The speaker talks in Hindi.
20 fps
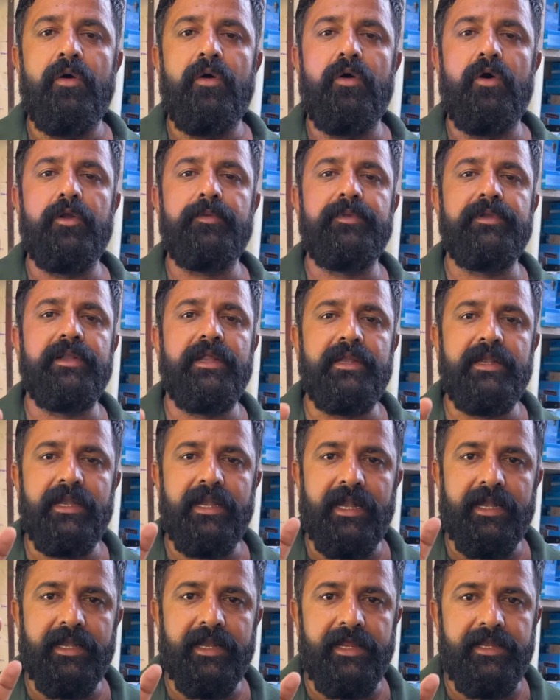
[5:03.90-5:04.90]
और भी नई
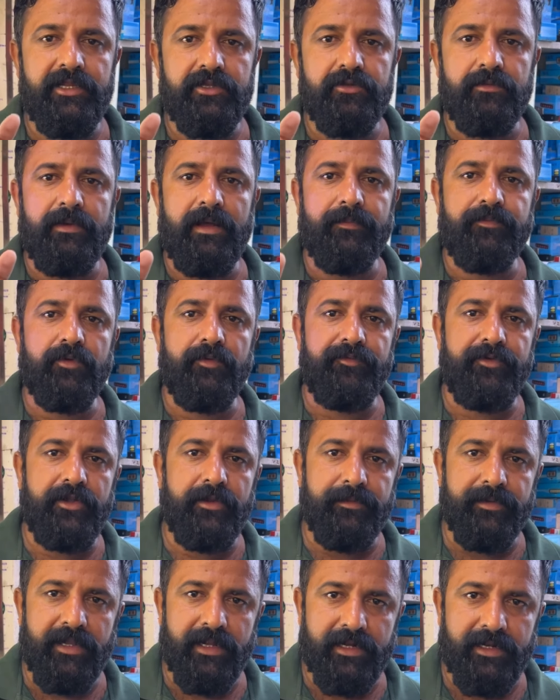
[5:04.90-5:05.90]
नई लाइटें आई है जो मैं आपको
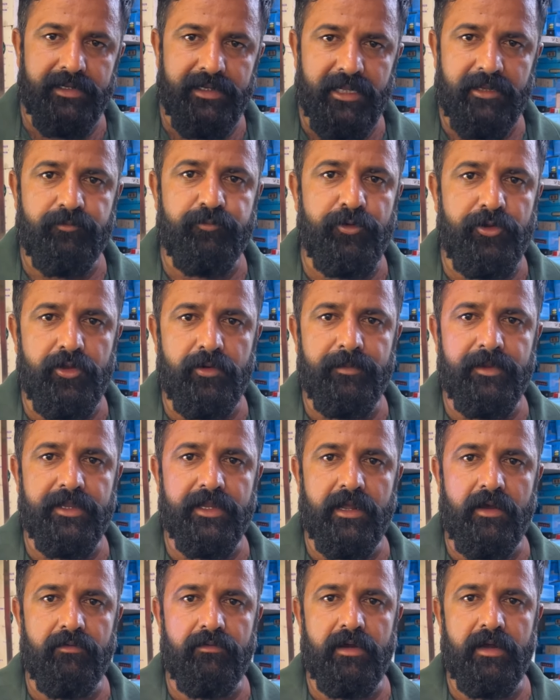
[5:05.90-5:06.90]
वीडियो बना के नेक्स्ट वीडियो में
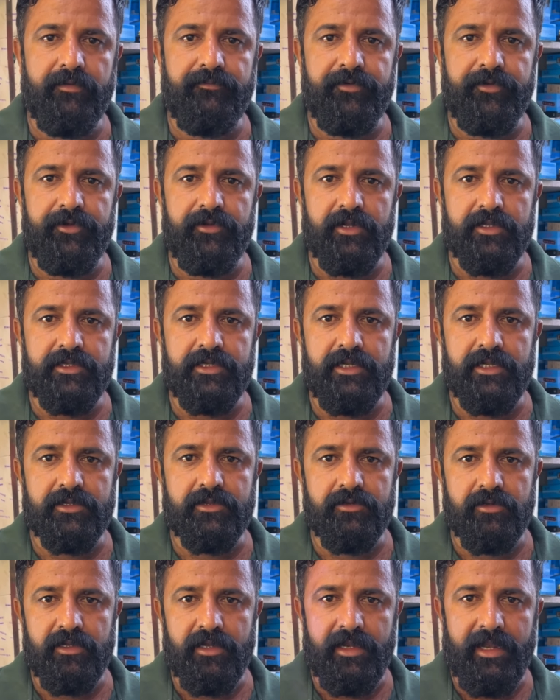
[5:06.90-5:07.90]
दिखाऊंगा आप वीडियो अच्छी
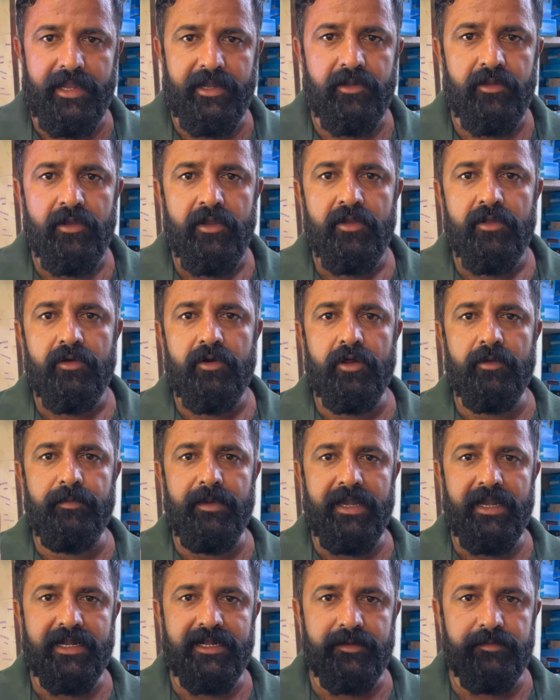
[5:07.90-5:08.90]
लगती हो तो लाइक और
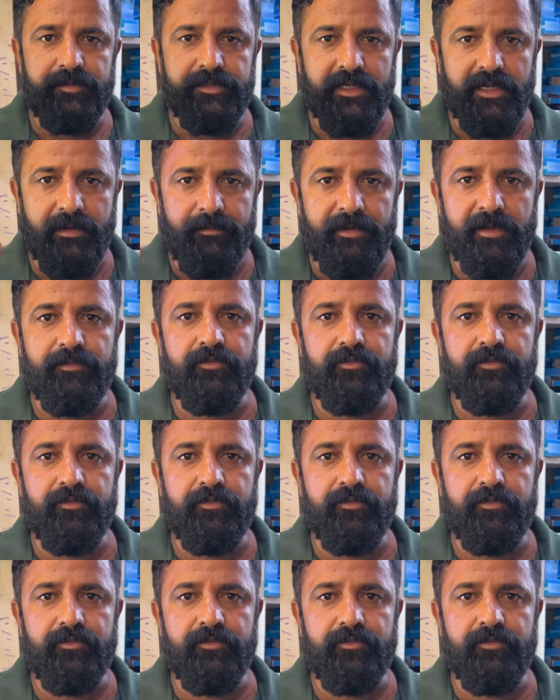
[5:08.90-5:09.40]
बेलाइकन जाना